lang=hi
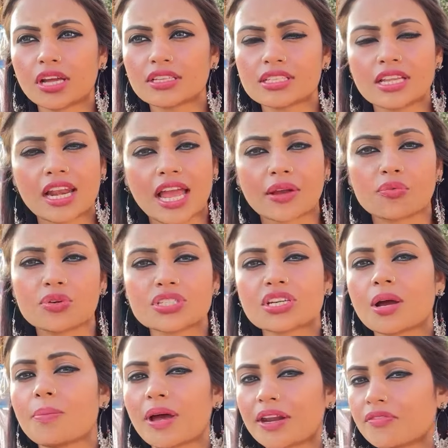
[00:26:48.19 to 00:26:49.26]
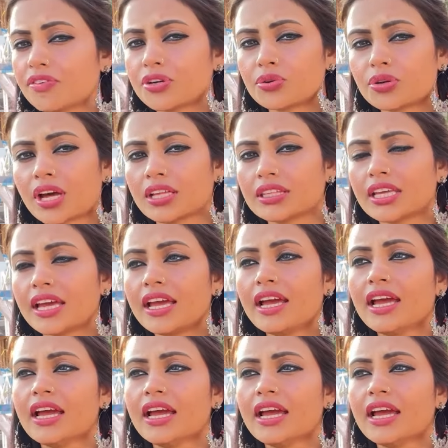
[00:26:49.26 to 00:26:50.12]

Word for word: सा लैंग्वेज का बेनिफिट उठाते हैं